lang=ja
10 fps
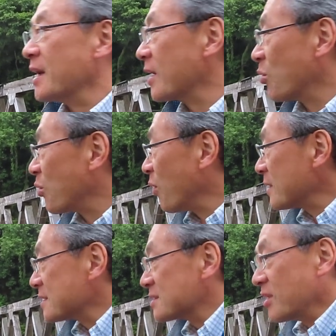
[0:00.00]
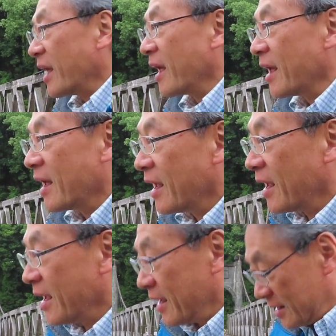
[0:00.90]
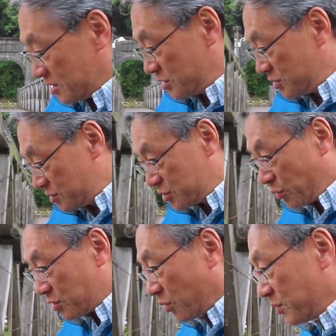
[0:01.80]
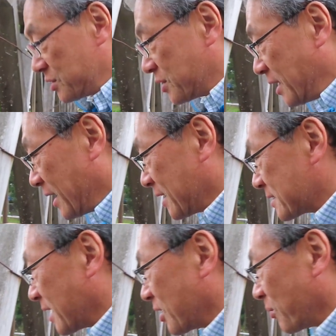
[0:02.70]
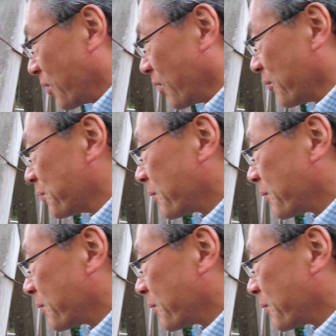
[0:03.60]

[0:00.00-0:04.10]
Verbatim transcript: えここはですね、えー、非常にこう水きれいですけれども、